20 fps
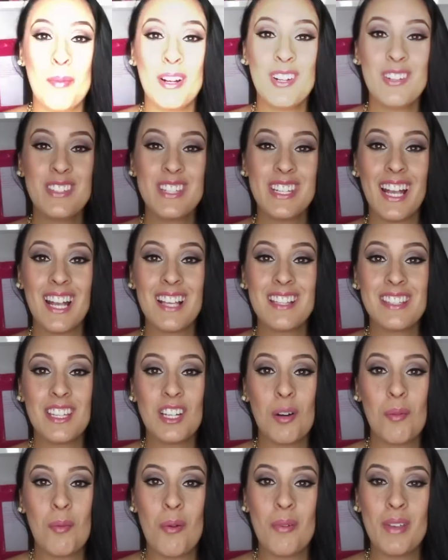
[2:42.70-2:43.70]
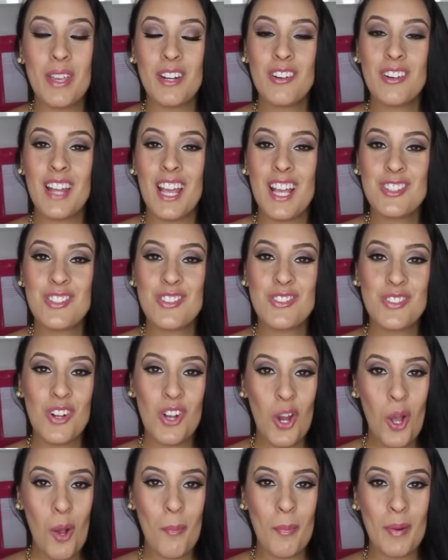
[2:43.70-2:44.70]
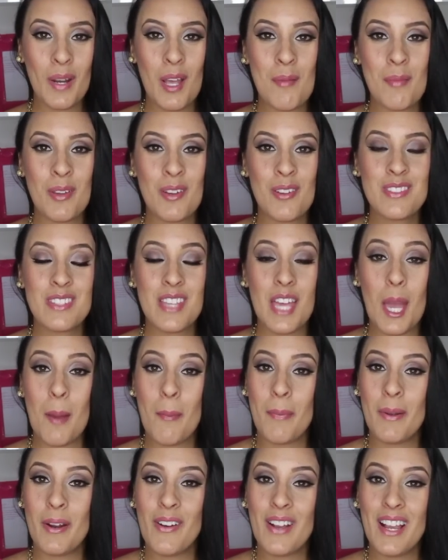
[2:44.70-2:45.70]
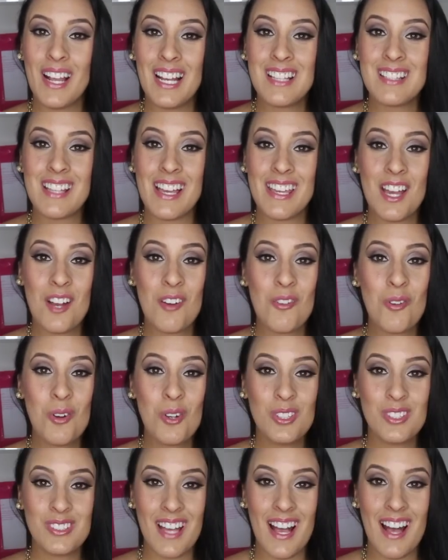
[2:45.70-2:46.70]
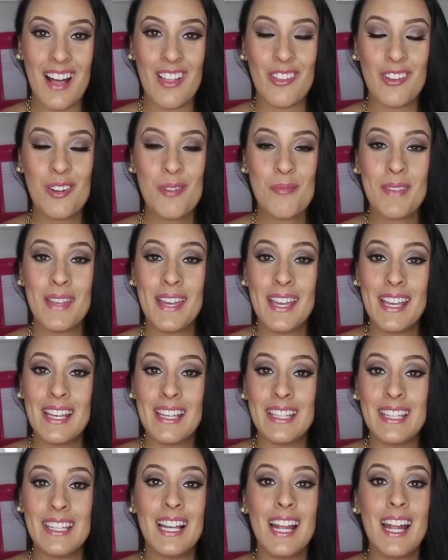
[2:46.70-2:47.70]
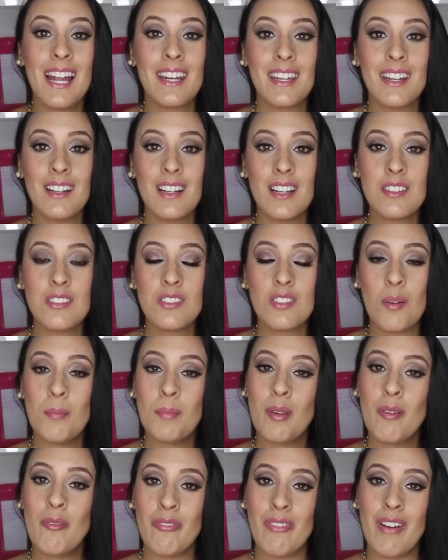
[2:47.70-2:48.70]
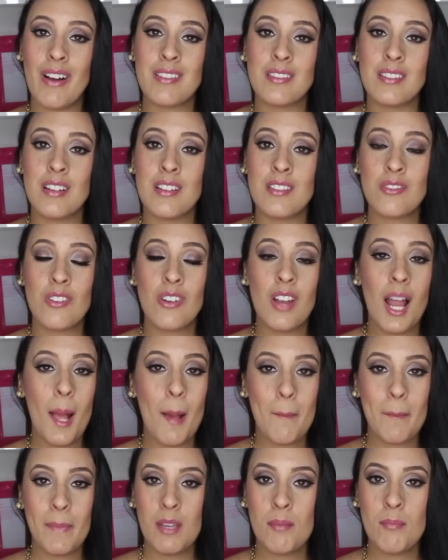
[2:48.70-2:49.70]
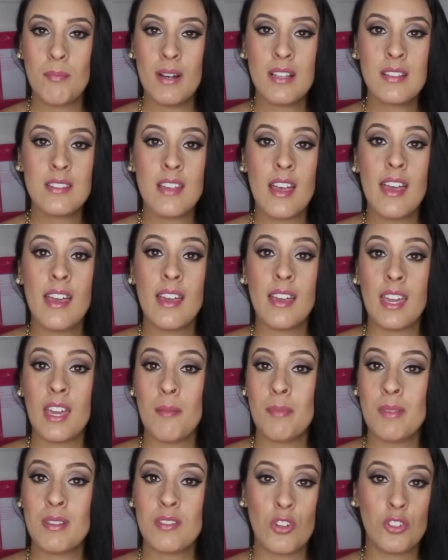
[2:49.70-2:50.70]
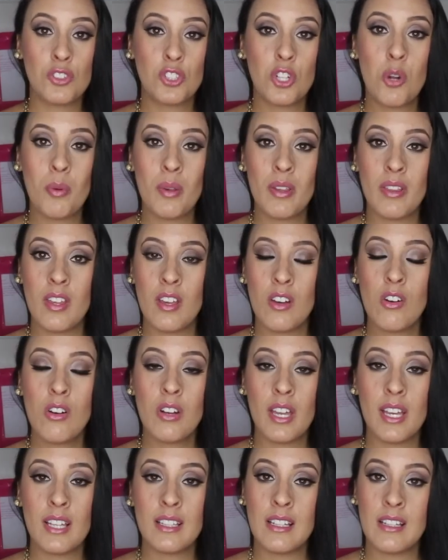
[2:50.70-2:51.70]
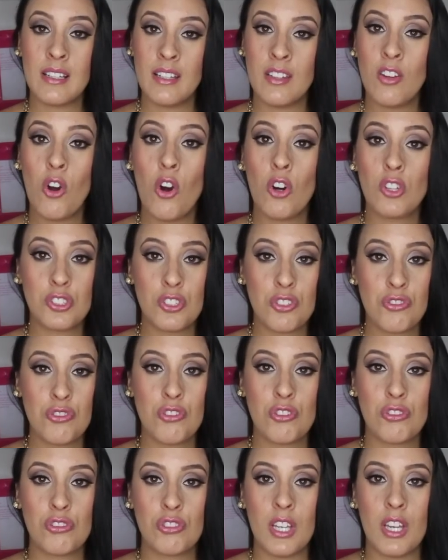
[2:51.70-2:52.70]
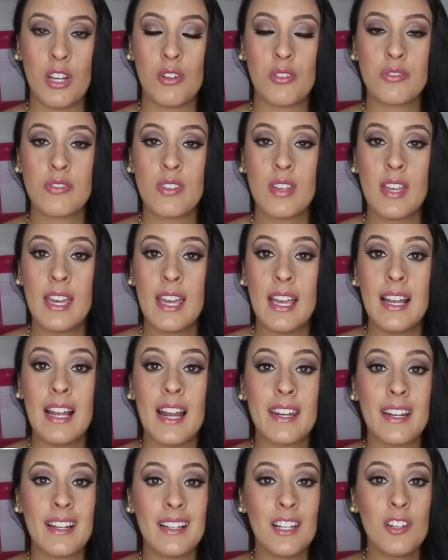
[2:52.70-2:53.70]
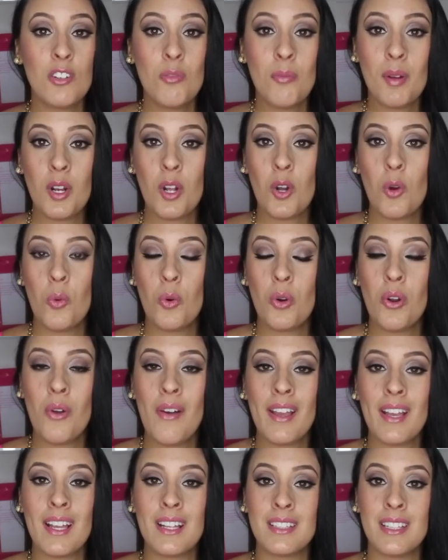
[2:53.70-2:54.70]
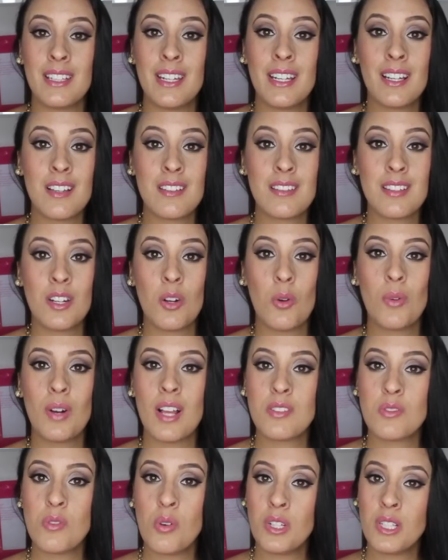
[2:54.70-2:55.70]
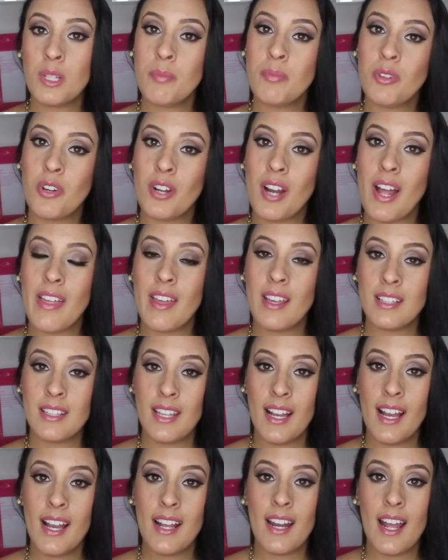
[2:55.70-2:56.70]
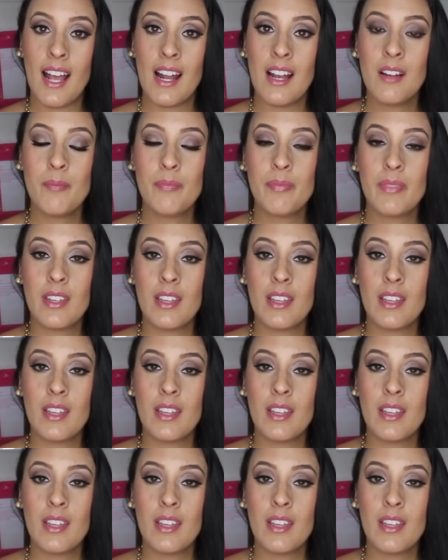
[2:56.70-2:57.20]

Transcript: Bueno chicas, y como vieron, esos son los premios. Espero que les hayan gustado. Y las reglas son bien fáciles, son las mismas que en mis otros videos que he tenido otros sorteos. La regla número uno es que tienes que ser una suscriptora de este canal,